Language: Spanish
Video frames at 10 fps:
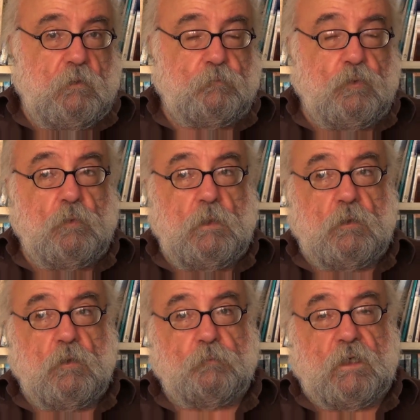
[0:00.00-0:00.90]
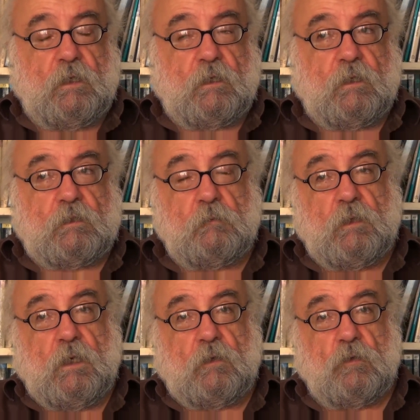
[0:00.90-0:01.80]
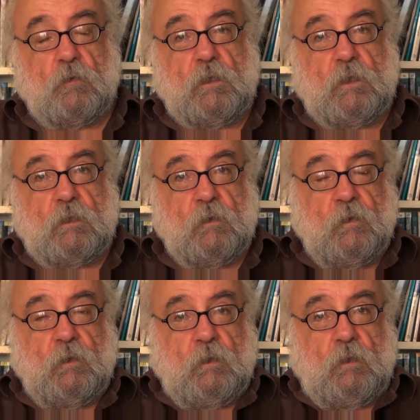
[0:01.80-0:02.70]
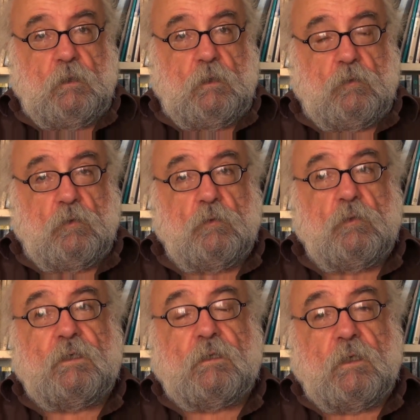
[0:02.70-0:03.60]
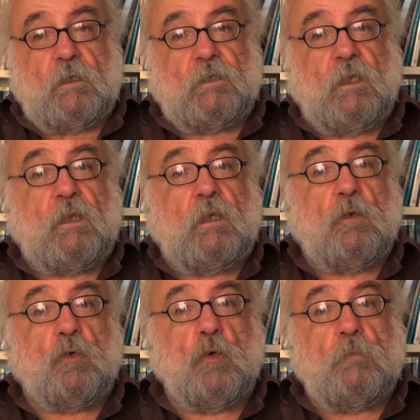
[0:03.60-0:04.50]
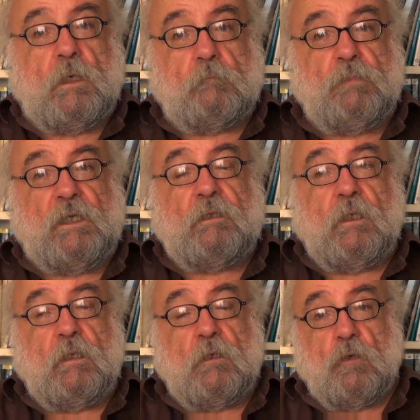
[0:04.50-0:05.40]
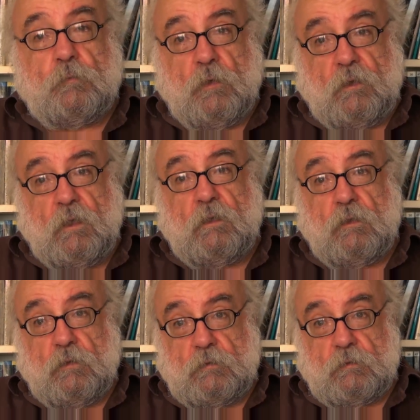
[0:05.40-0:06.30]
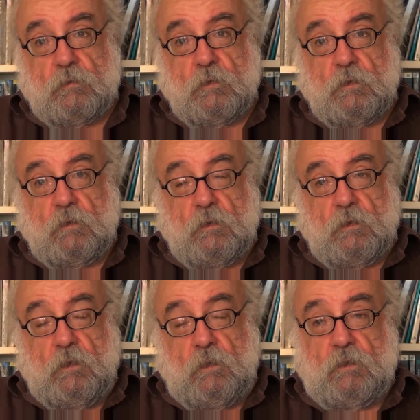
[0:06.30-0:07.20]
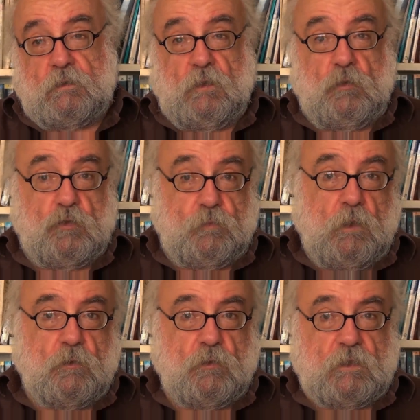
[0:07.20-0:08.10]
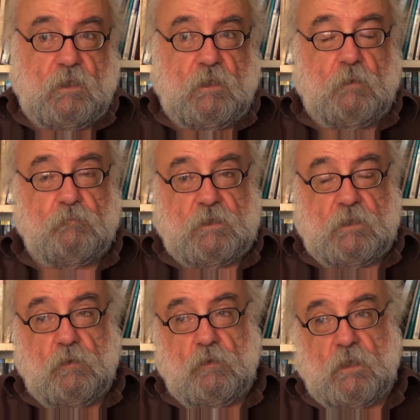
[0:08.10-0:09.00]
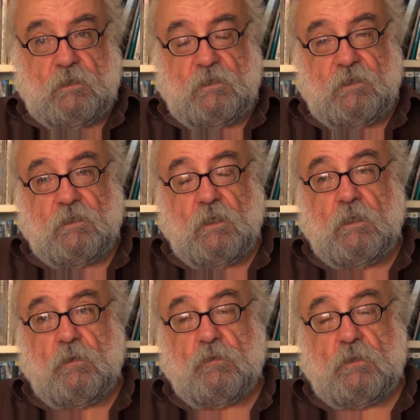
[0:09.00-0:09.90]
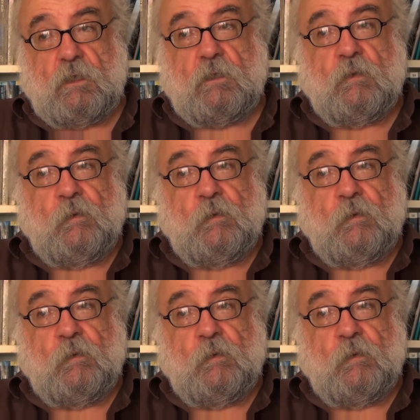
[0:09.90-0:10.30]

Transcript: público para reactivar la economía con un interés del 0,25%, y desde el 2008 hasta aquí han pasado casi siete años ya,